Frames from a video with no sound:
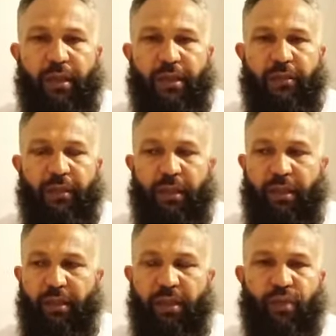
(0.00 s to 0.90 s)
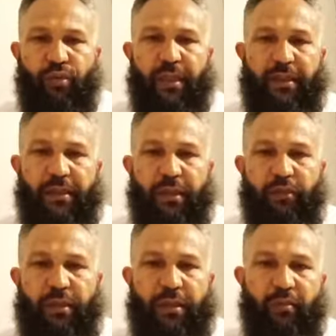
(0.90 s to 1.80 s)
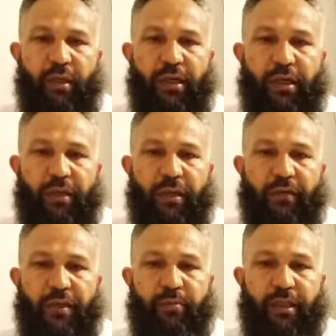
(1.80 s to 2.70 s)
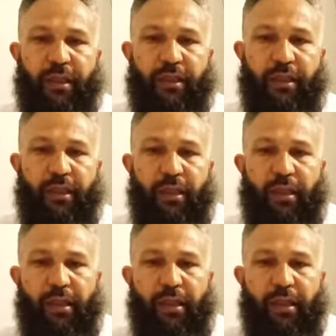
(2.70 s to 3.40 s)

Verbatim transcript: Şimdi Resulü Aleyhisselatü Vesselam vellezi nefsi biyedi.